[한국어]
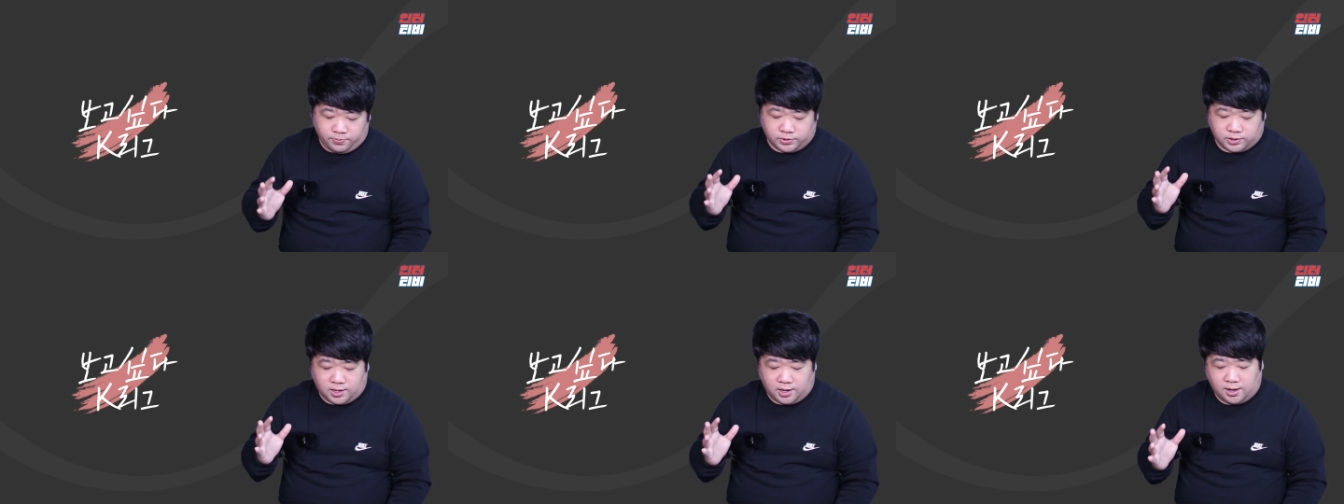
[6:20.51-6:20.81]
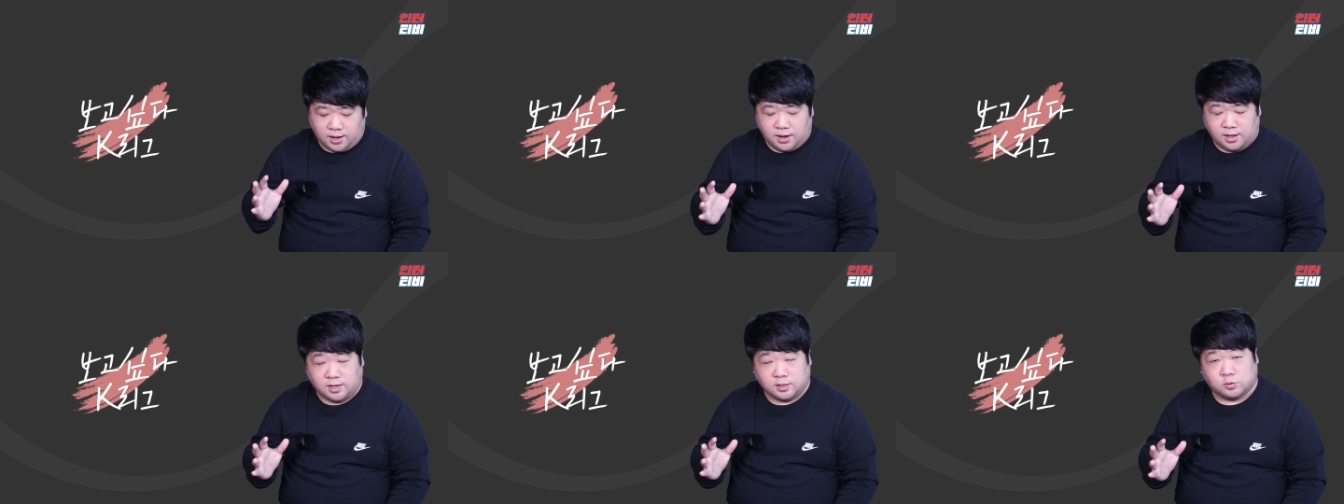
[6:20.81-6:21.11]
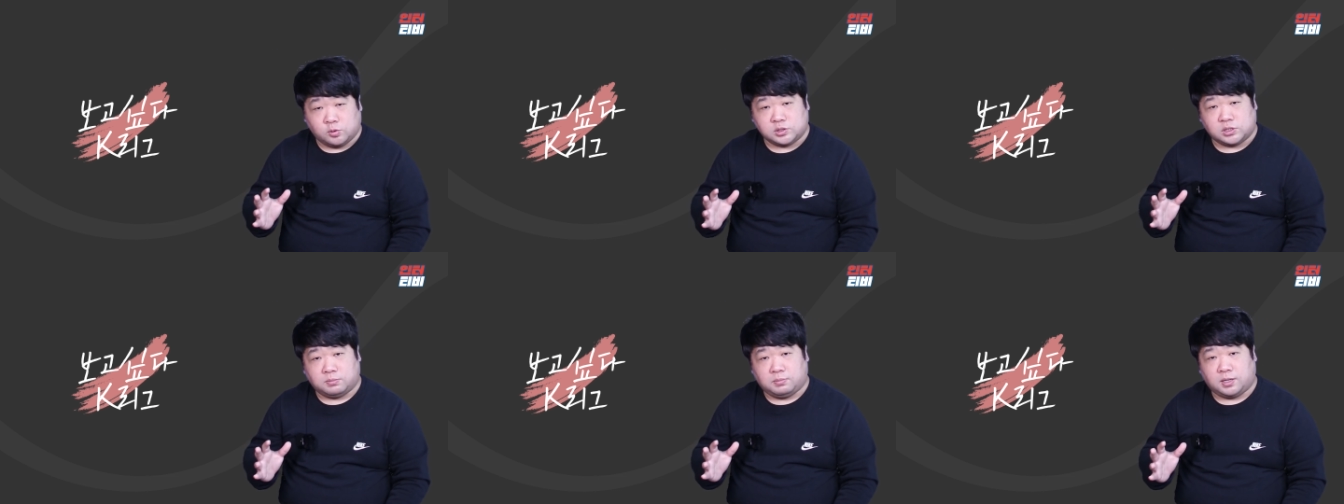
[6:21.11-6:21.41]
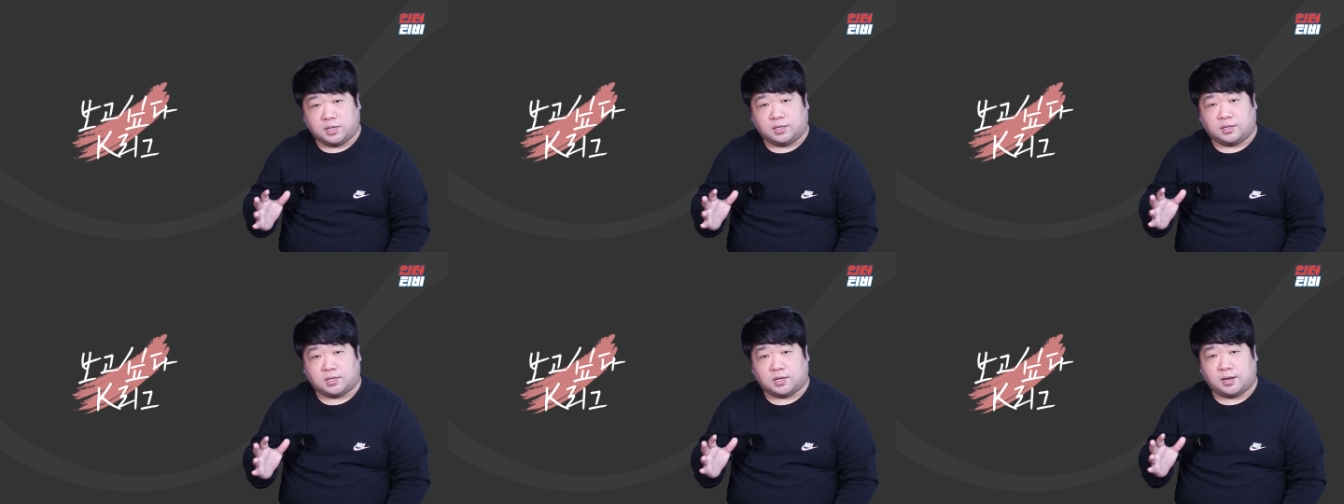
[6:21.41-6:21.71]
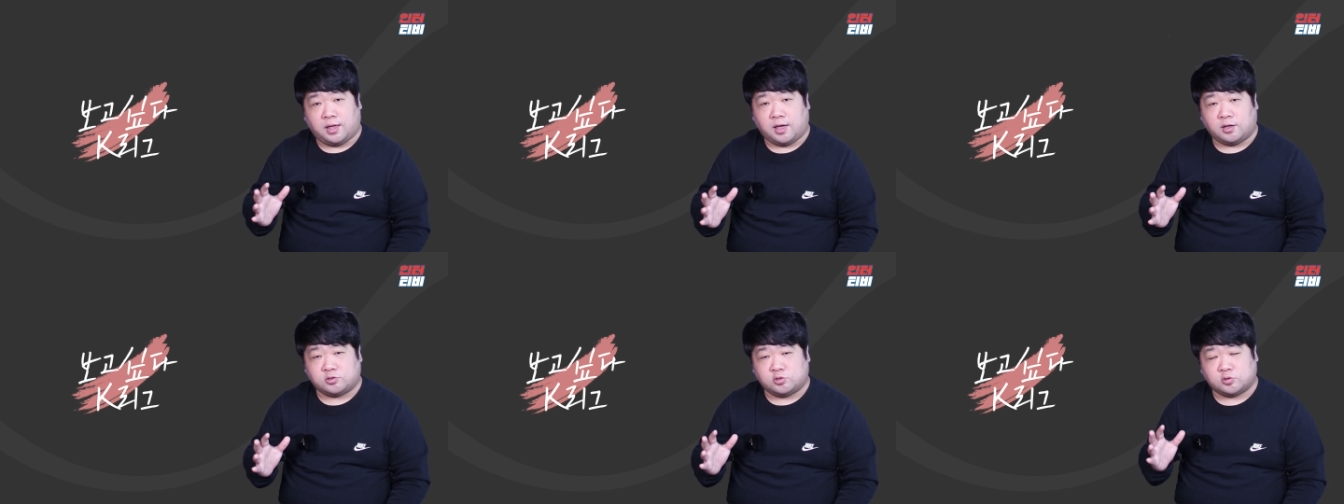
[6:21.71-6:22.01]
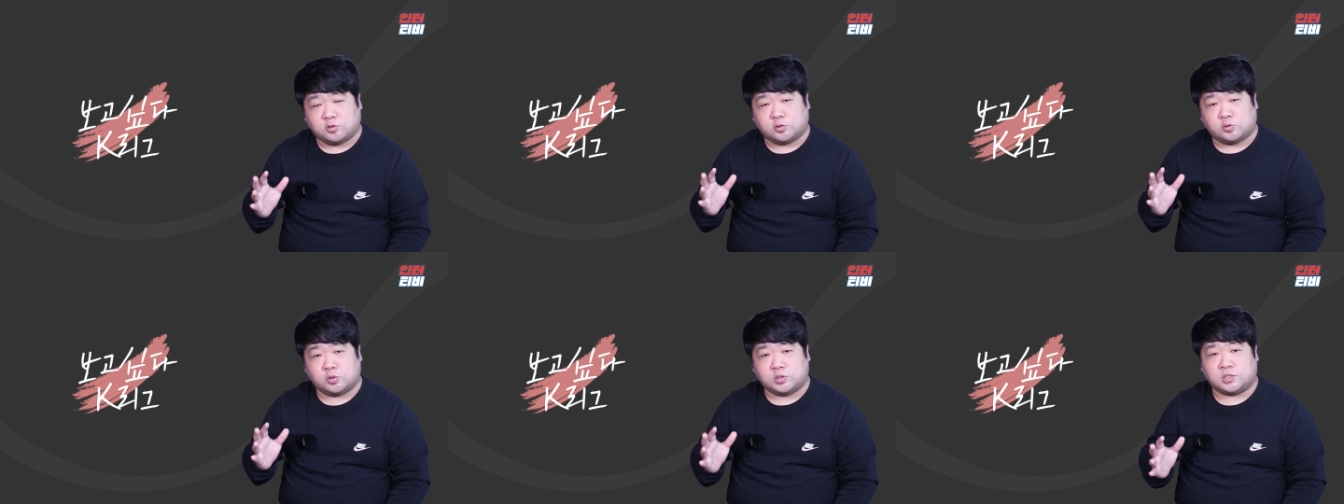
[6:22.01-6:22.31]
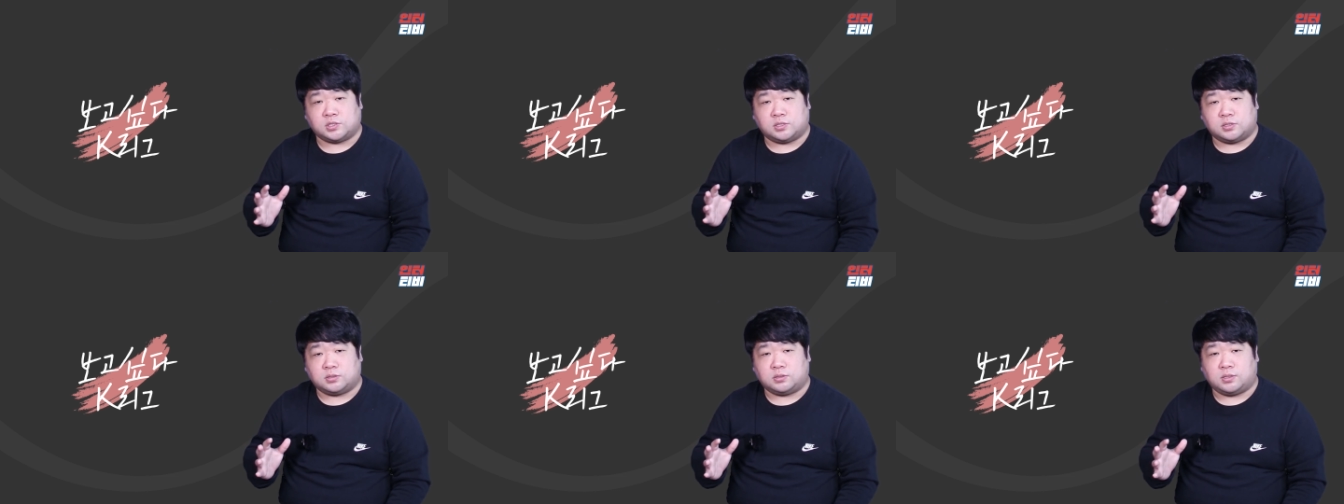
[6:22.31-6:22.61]
K리그 소식 및 기타 해외 축구
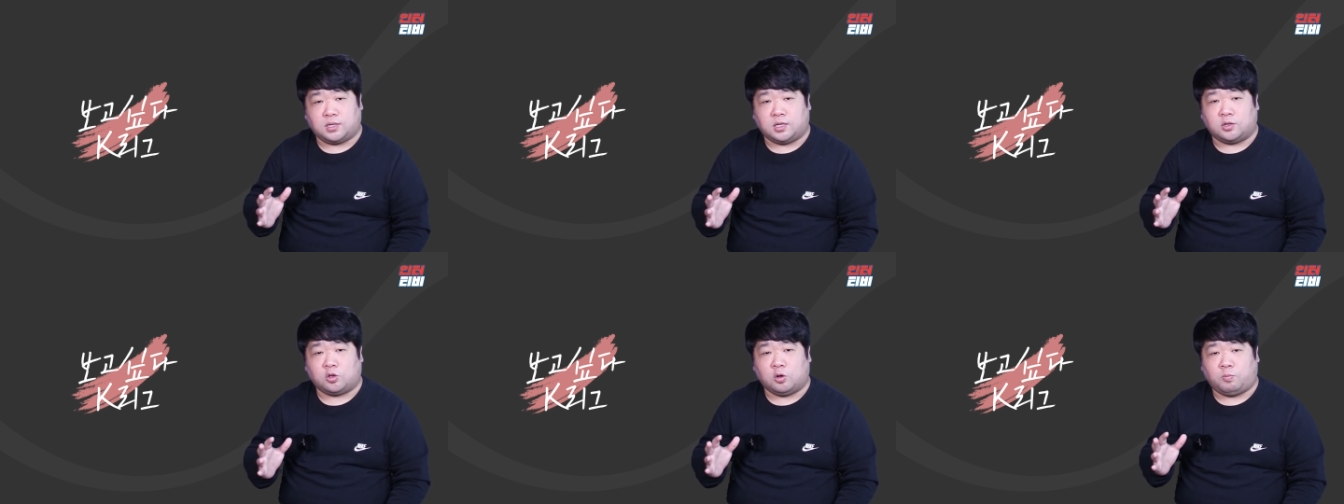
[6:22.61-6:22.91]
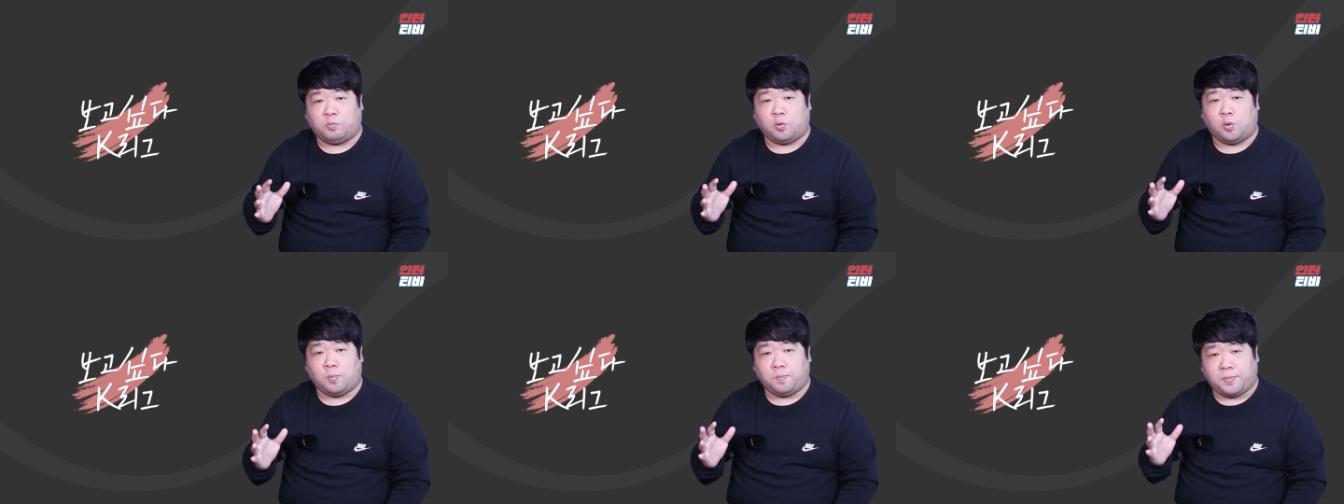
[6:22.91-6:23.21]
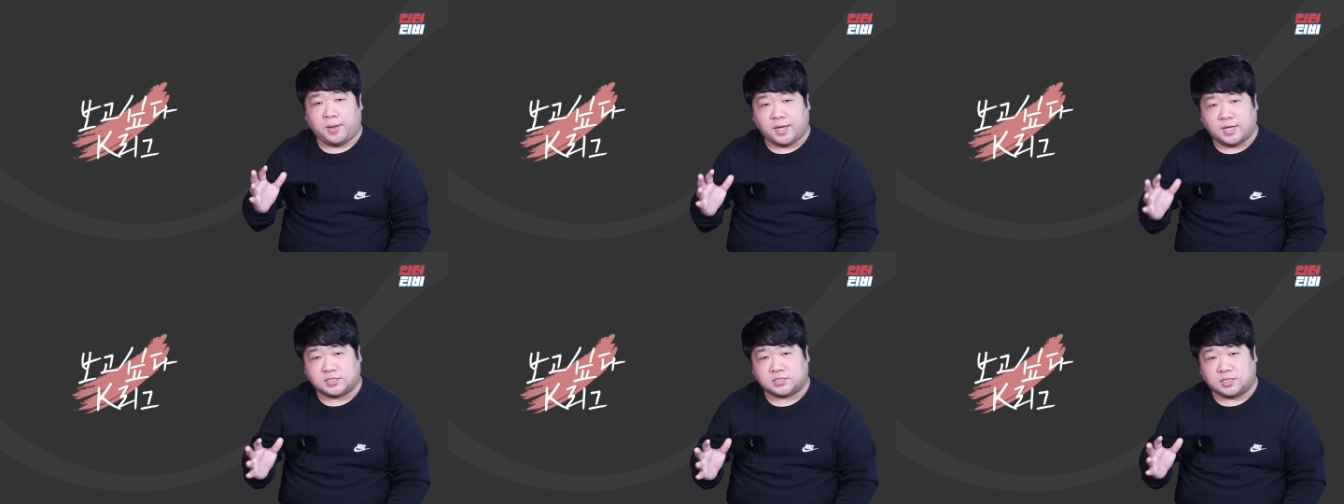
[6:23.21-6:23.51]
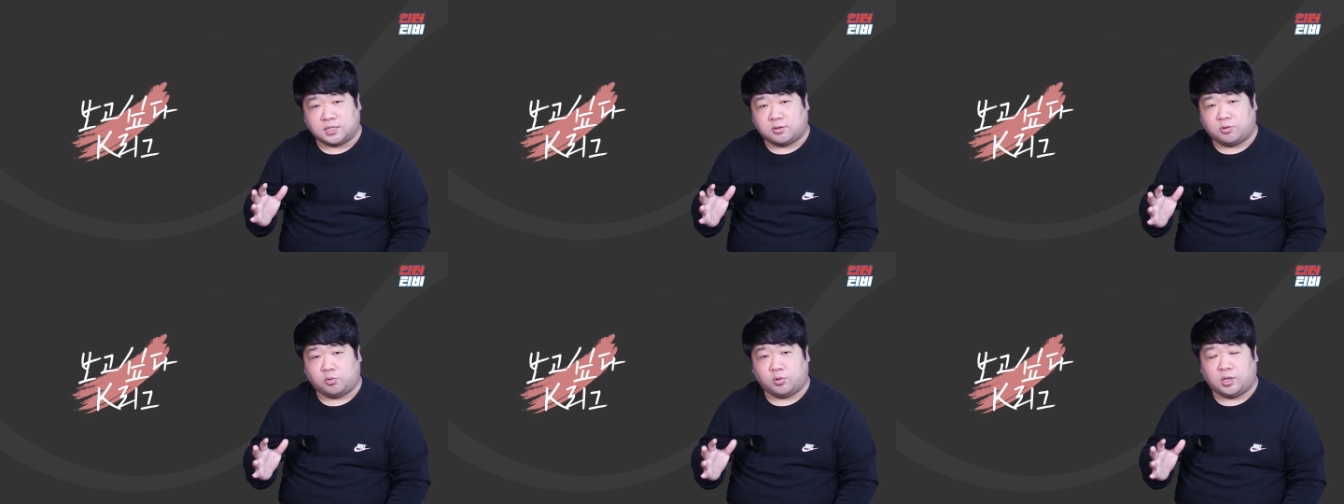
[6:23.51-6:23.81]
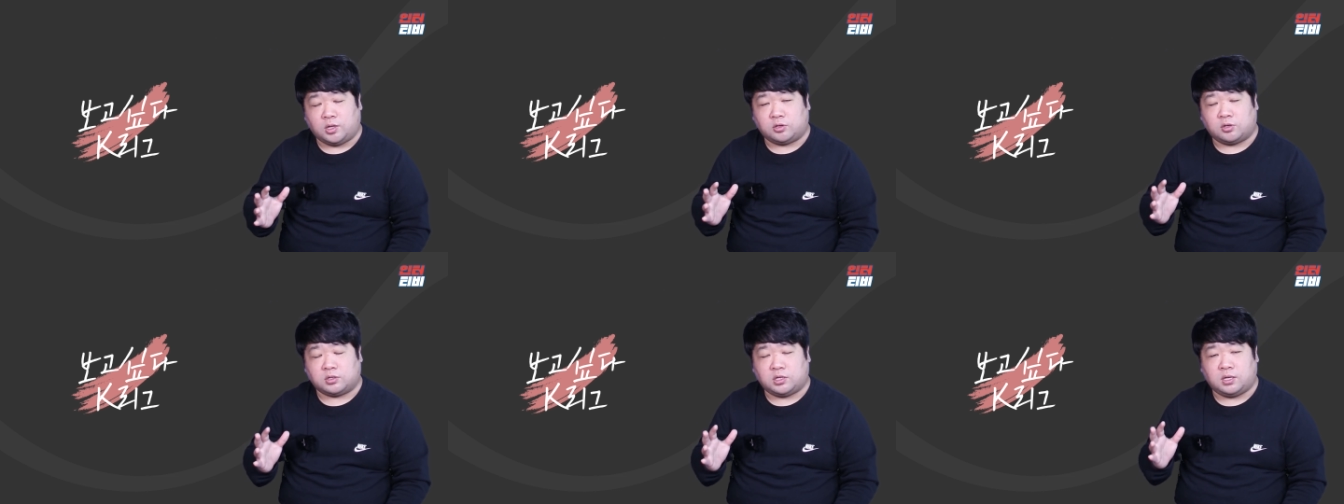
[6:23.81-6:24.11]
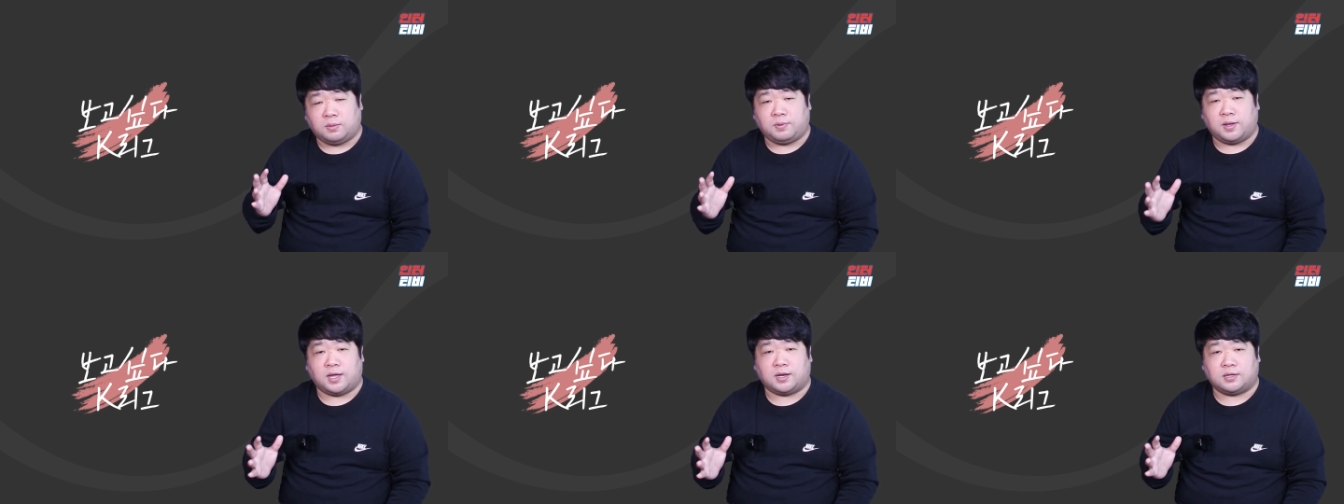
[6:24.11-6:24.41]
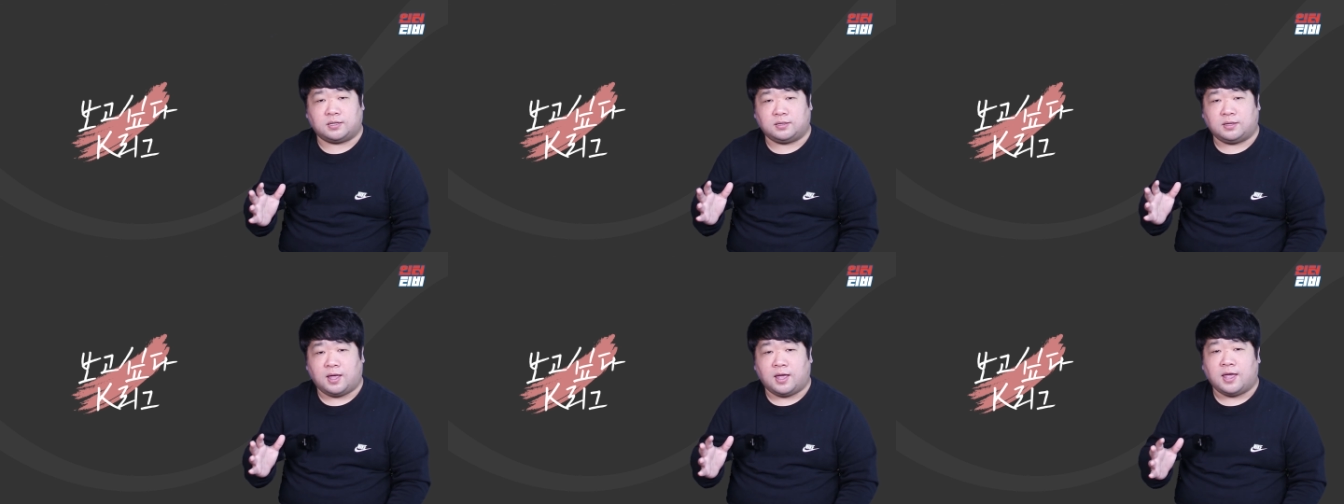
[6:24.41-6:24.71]
소식은 인터풀 홈페이지 그리고
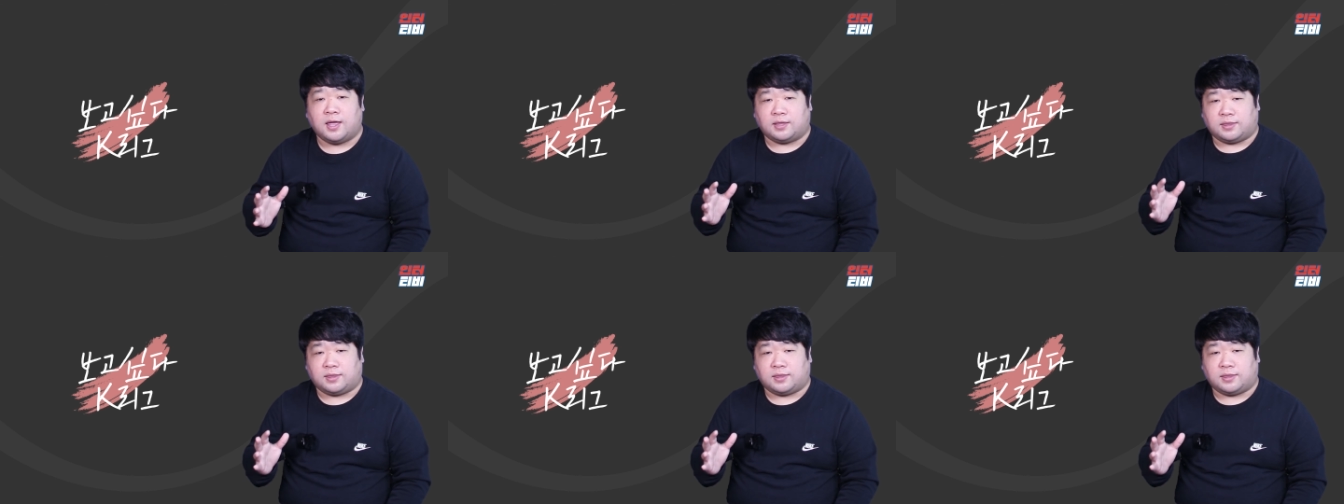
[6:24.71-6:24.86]
인터TV에는